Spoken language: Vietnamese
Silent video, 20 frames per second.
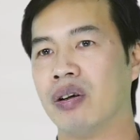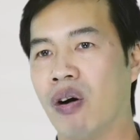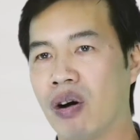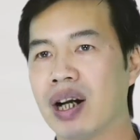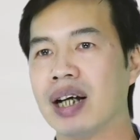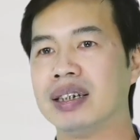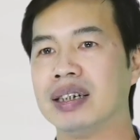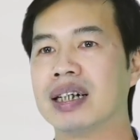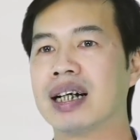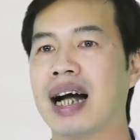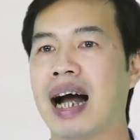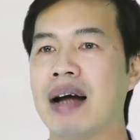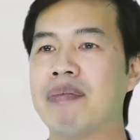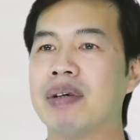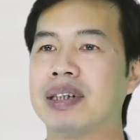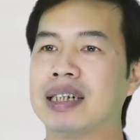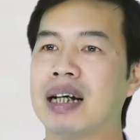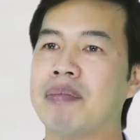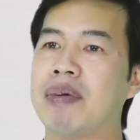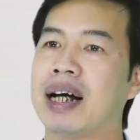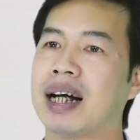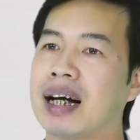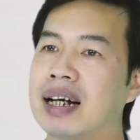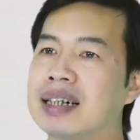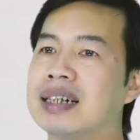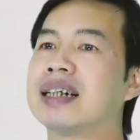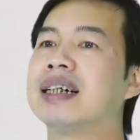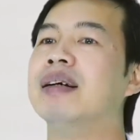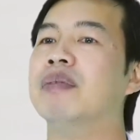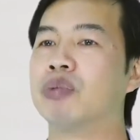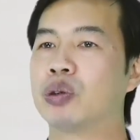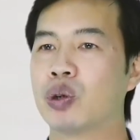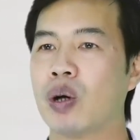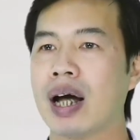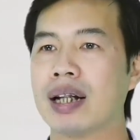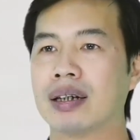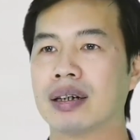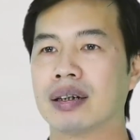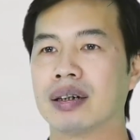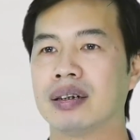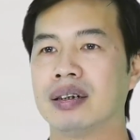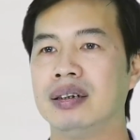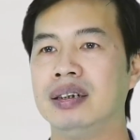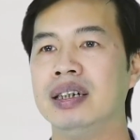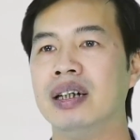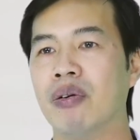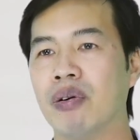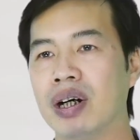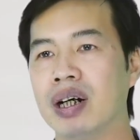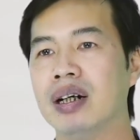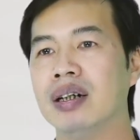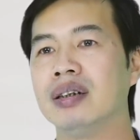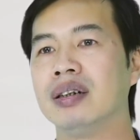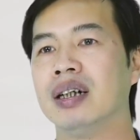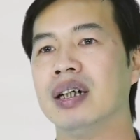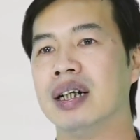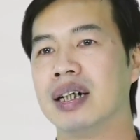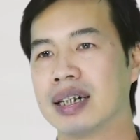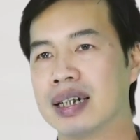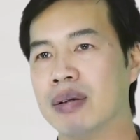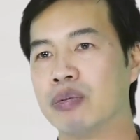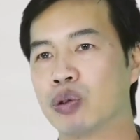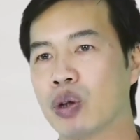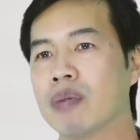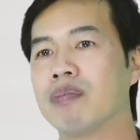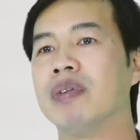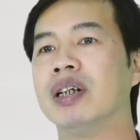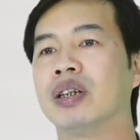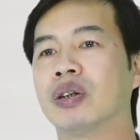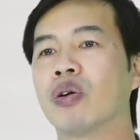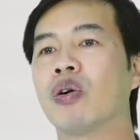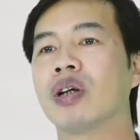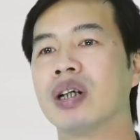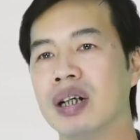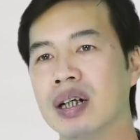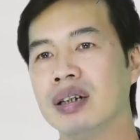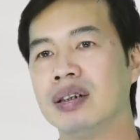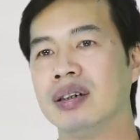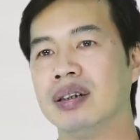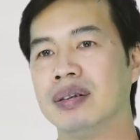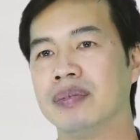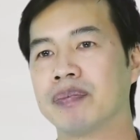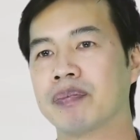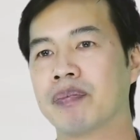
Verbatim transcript: đó là những cái mà cha mẹ cần kiểm soát nhiều hơn kiểm soát mình tốt hơn